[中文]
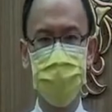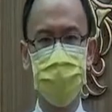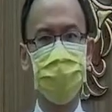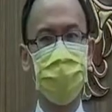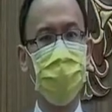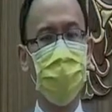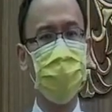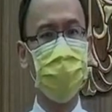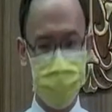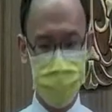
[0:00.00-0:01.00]
这在二
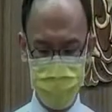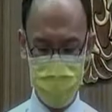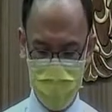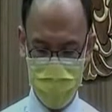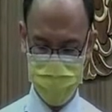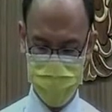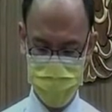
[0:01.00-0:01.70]
零一八年，